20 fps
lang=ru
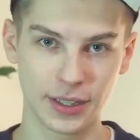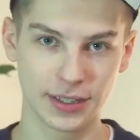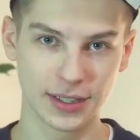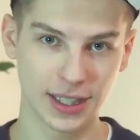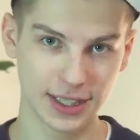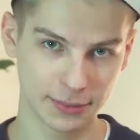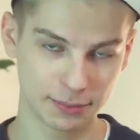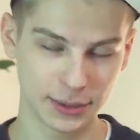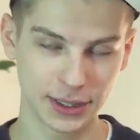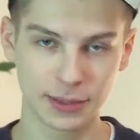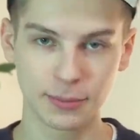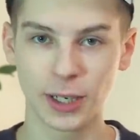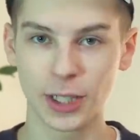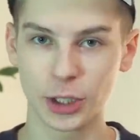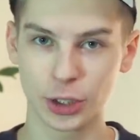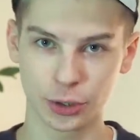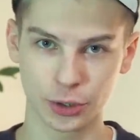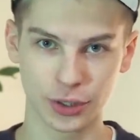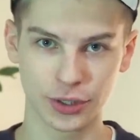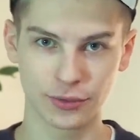Надо понимать,
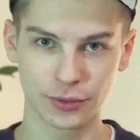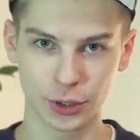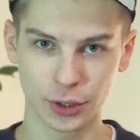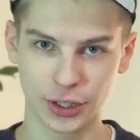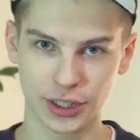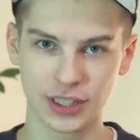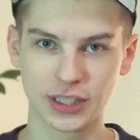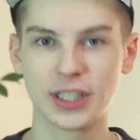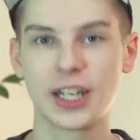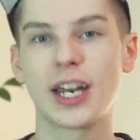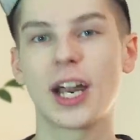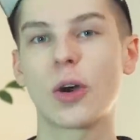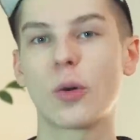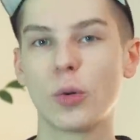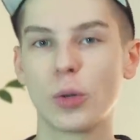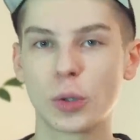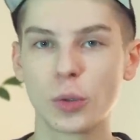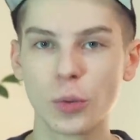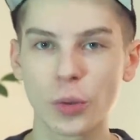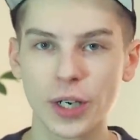что это все-таки заря
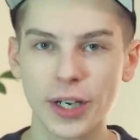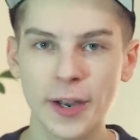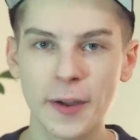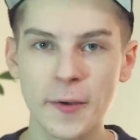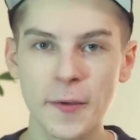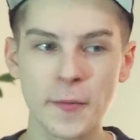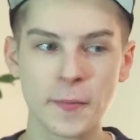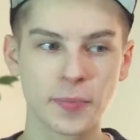культуры.